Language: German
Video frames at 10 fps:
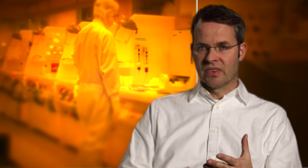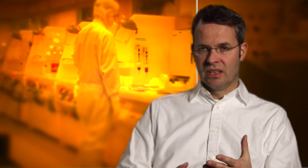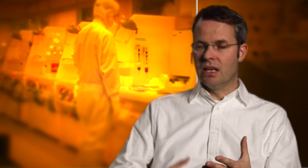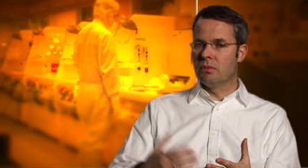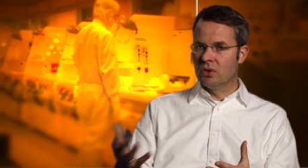
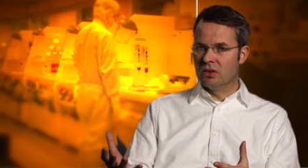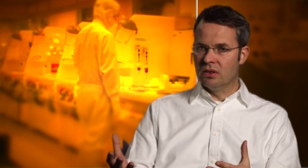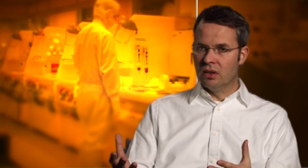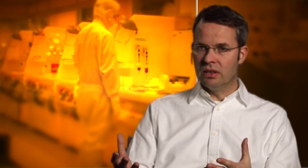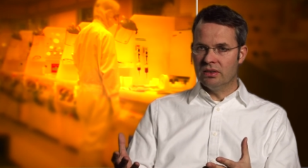Ihr habt doch
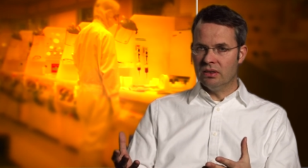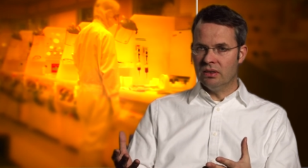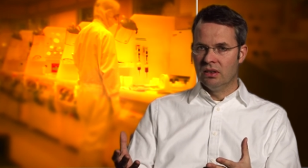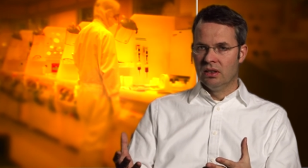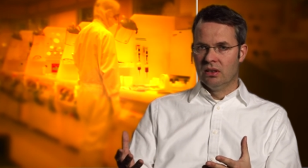die
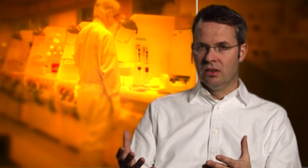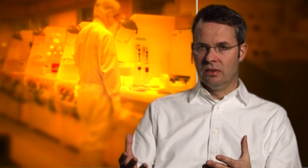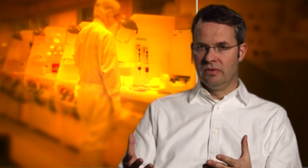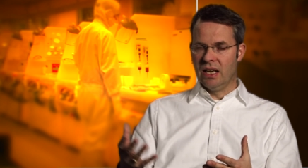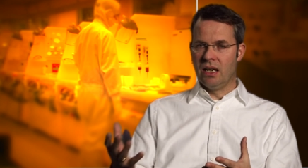Leute
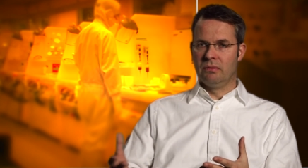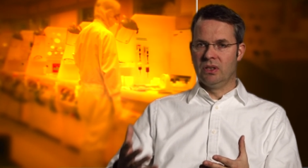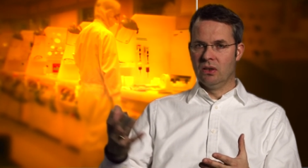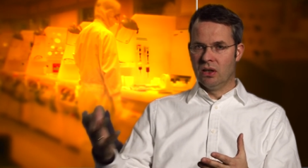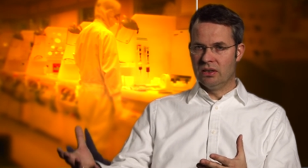und wir haben
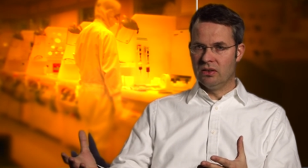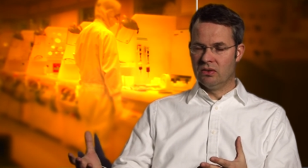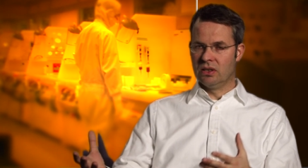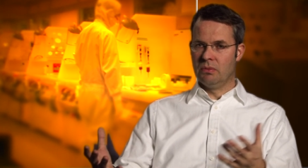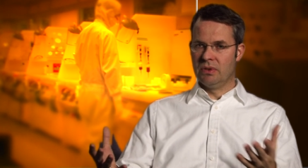die Leute
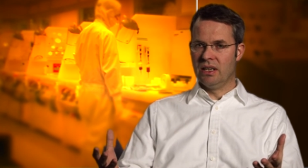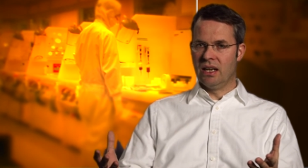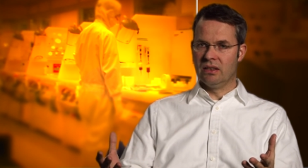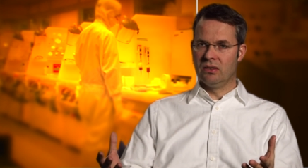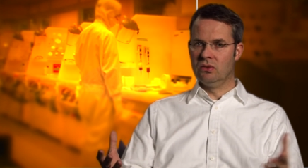und
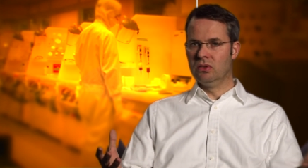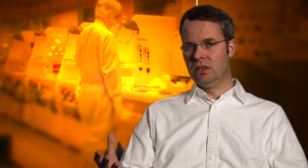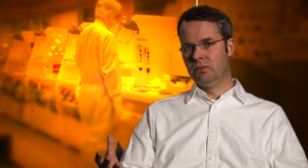Kapital gesucht,